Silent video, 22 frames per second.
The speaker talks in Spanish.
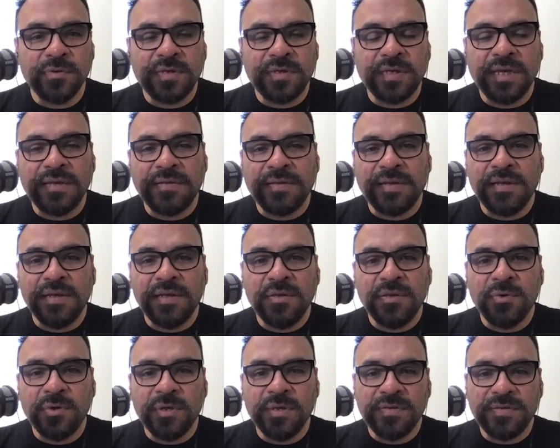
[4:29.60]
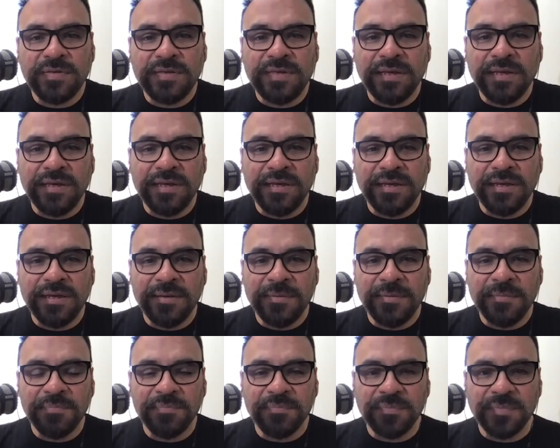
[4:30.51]
que ha tenido
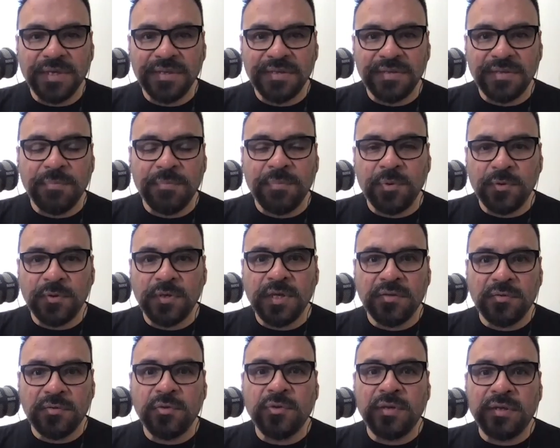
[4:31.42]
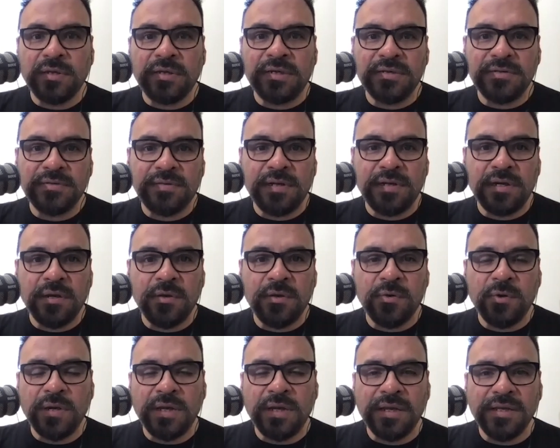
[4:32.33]
este, este proyecto de
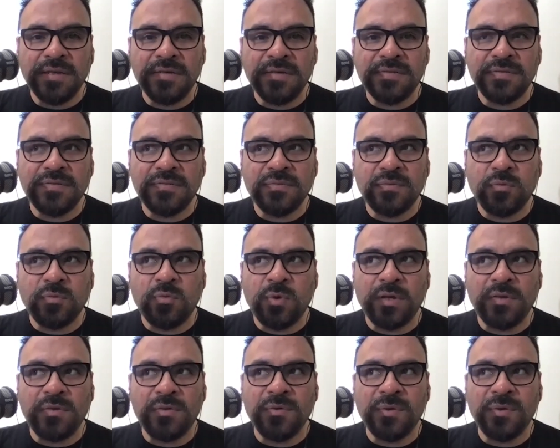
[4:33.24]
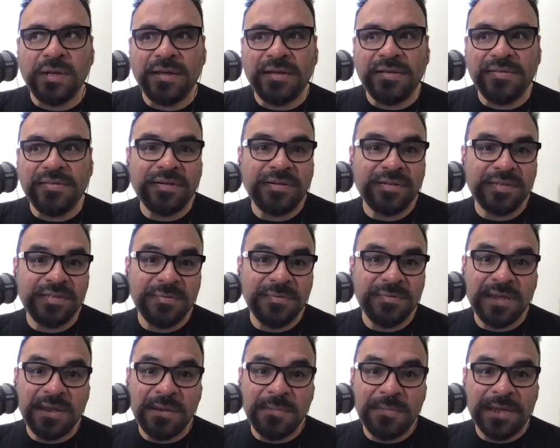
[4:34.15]
rastreo es cuando la gente
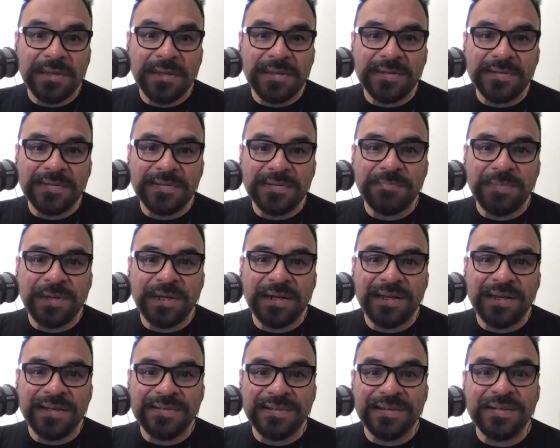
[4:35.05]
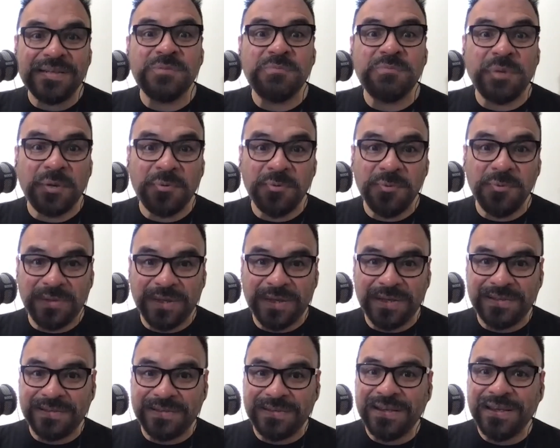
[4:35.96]
recibe llamadas para hacerles
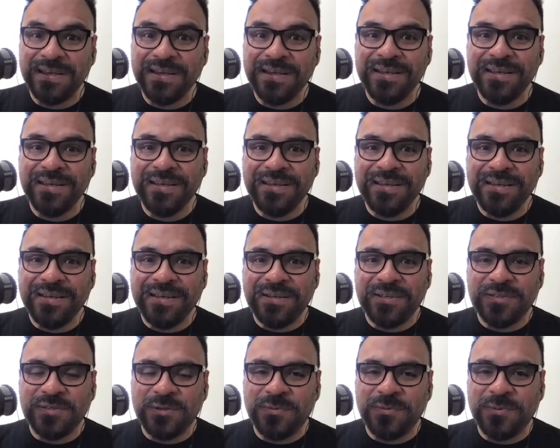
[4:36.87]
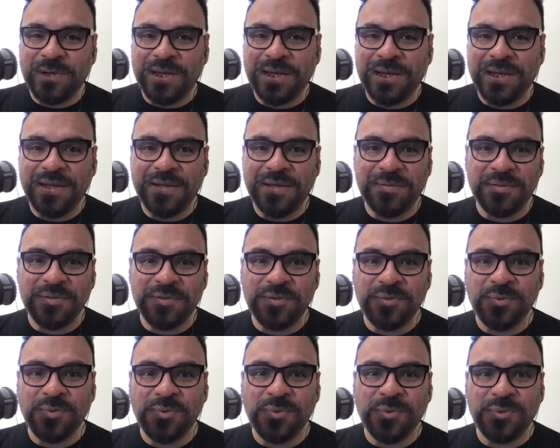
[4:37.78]
preguntas sobre
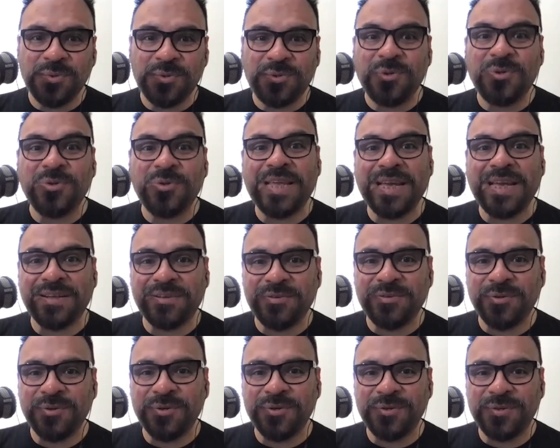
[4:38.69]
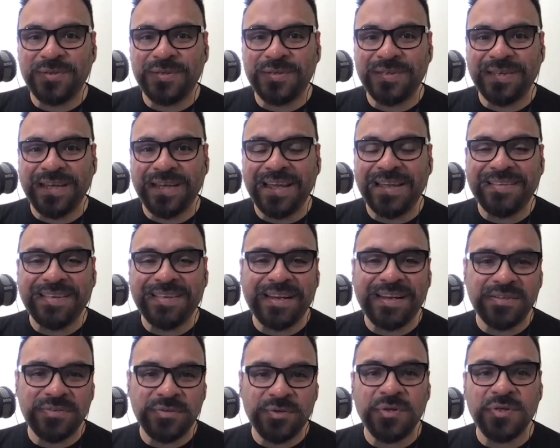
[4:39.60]
sus contactos e
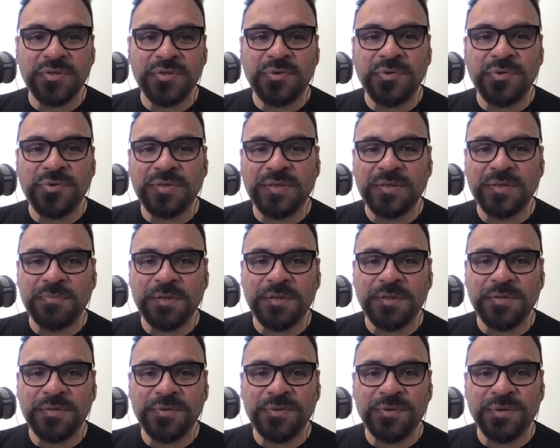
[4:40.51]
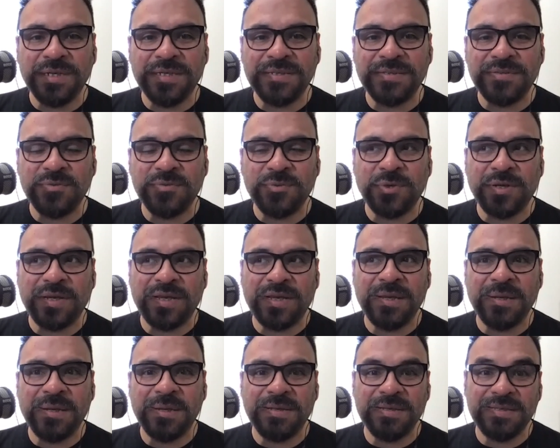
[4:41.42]
interacciones con otras personas.
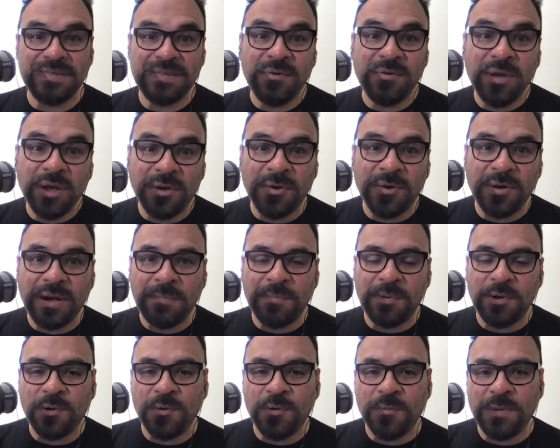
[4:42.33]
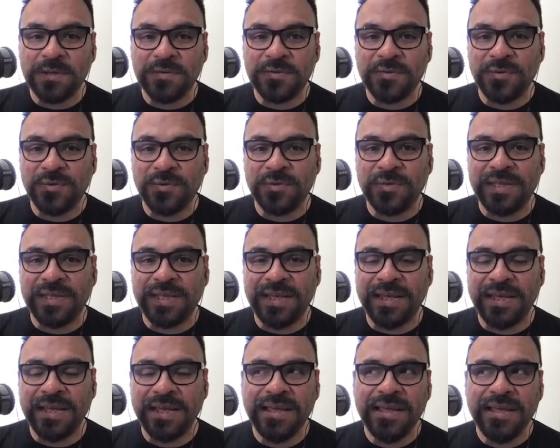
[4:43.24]
Surge, desde luego, la preocupación de